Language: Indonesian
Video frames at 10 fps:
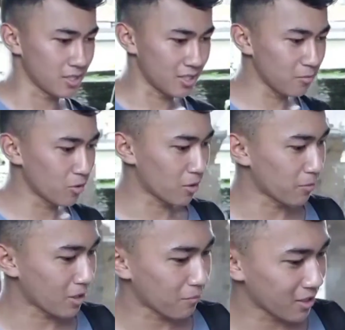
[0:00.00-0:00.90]
Jadi buat
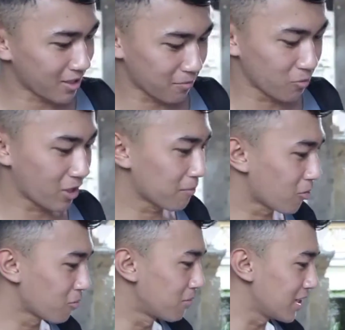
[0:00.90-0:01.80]
teman-teman yang mungkin
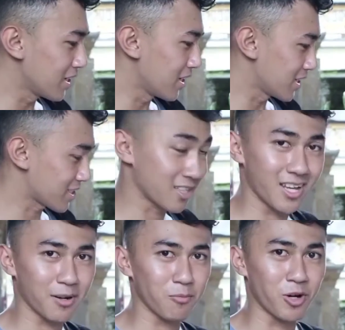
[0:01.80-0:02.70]
mau beli
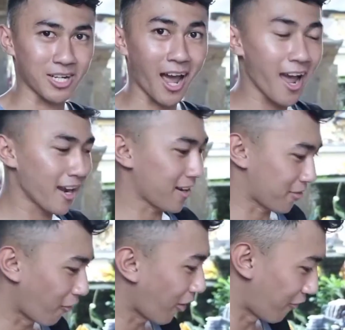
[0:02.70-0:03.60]
sekedar buah tangan
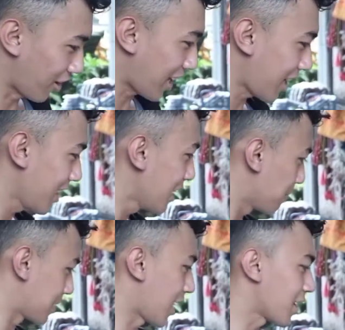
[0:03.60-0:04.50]
atau oleh-oleh
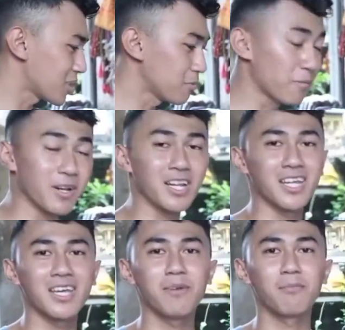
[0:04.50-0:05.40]
bisa langsung memberi
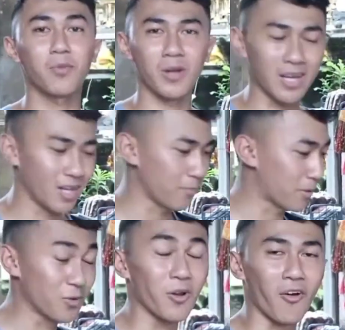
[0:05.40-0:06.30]
di uh,
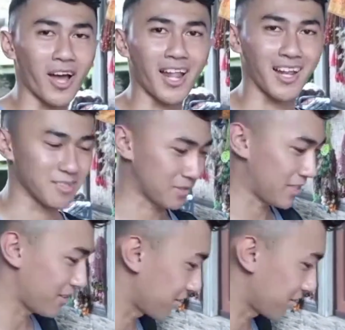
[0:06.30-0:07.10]
penduduk lokal seperti